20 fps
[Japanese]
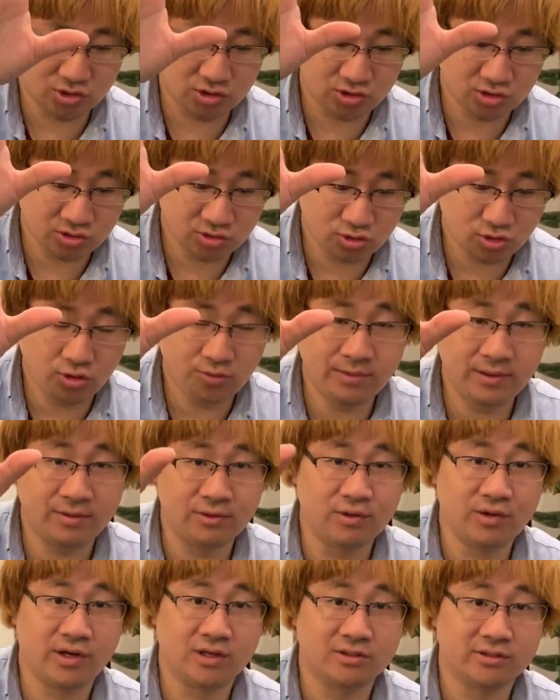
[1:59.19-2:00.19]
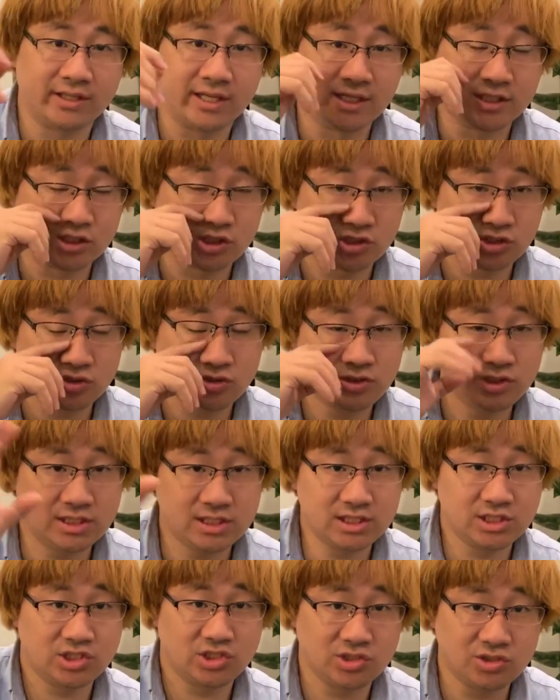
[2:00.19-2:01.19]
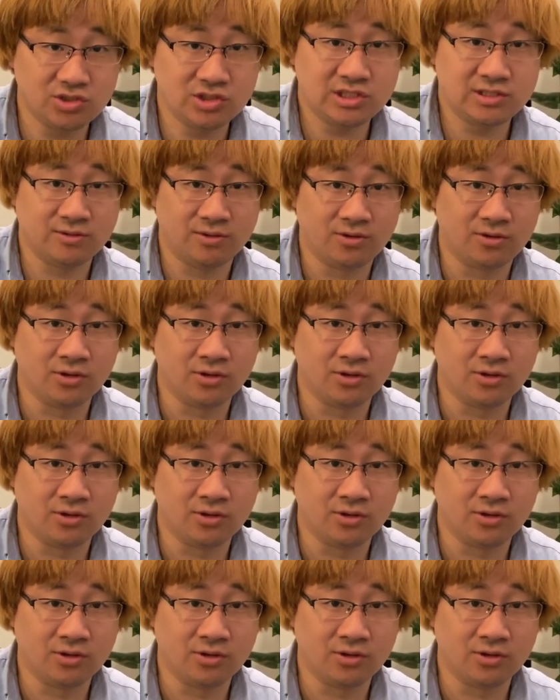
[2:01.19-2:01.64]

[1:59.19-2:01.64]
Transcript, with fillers: 10個目を弱くで1112